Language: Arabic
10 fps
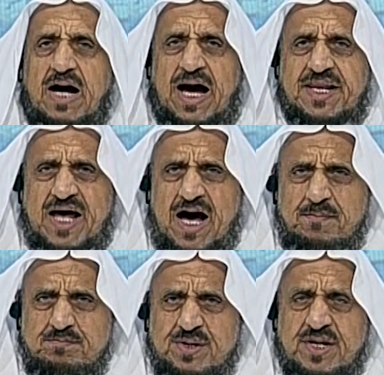عن
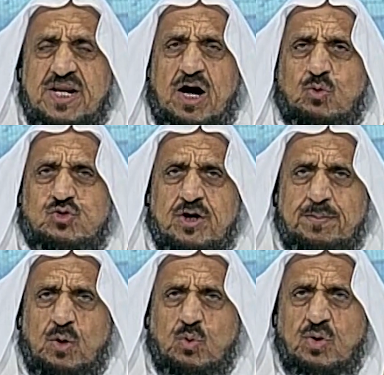امر
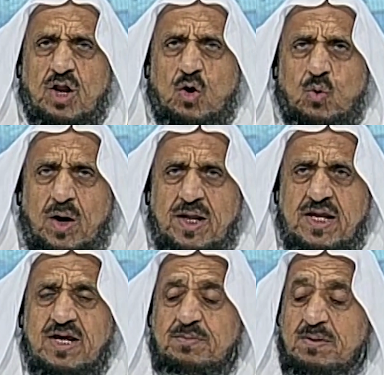اوجبه الله
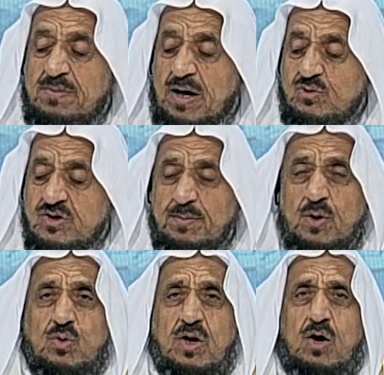عليه مما
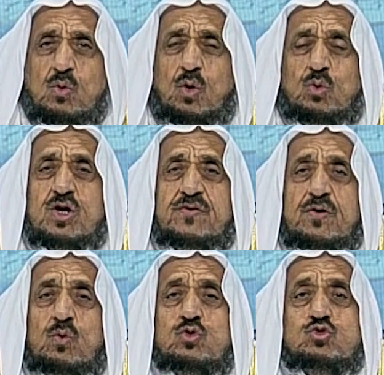اوجبه الله وعرف
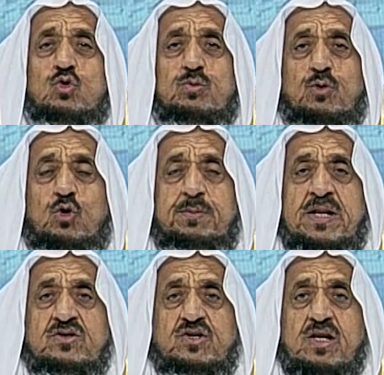وجوبه
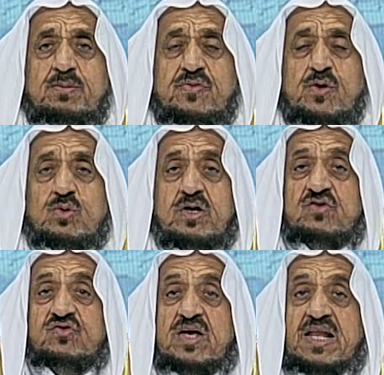من الدين بالضروره
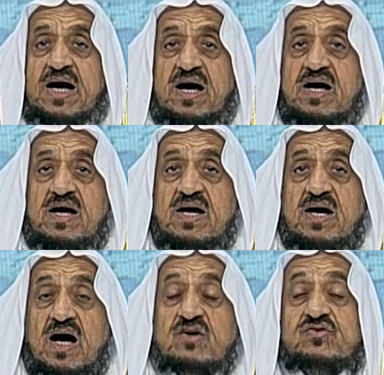كالصلاه
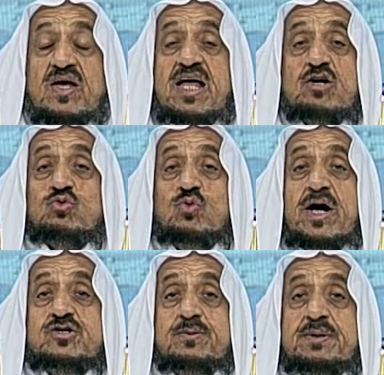الصلاه
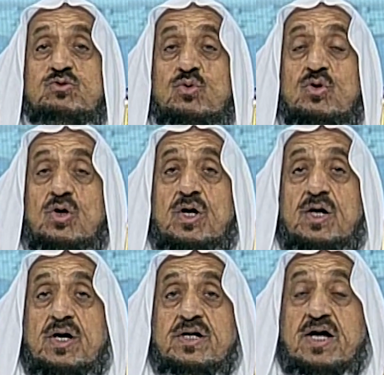واجبه
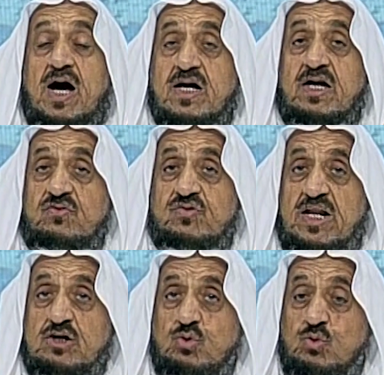يا أخي
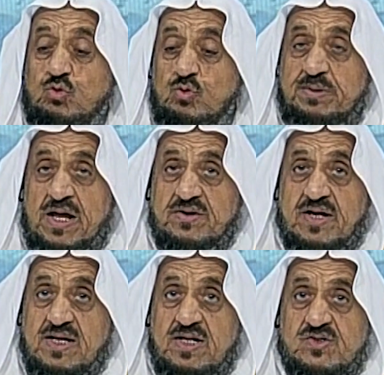الصلاة ركن من
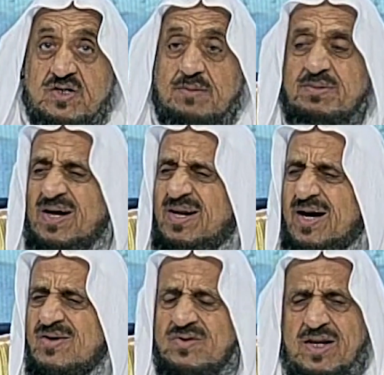أركان الإسلام
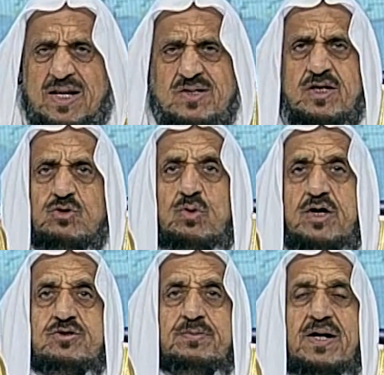كلا الصلاة ليست
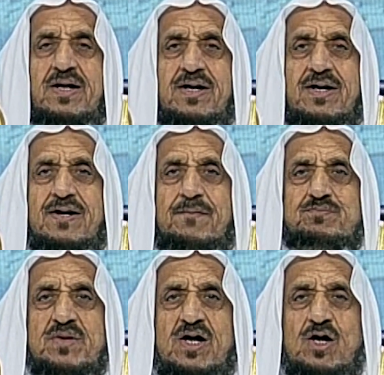واجبة
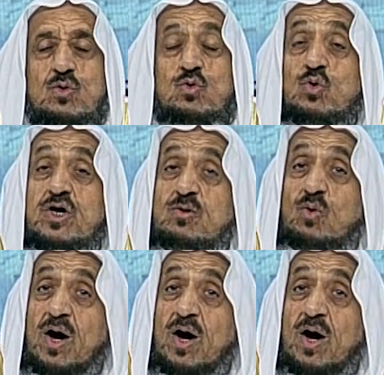نقيم